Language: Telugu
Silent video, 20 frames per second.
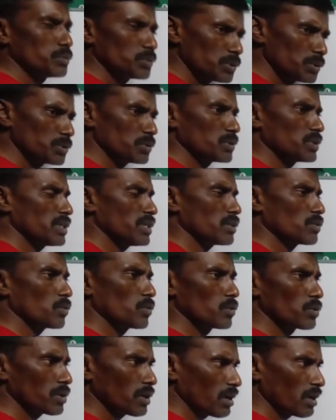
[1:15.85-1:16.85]
ఉంటుంది
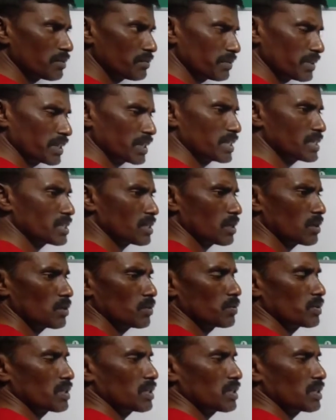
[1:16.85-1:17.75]
కోర్ కాన్ఫిగరేషన్లో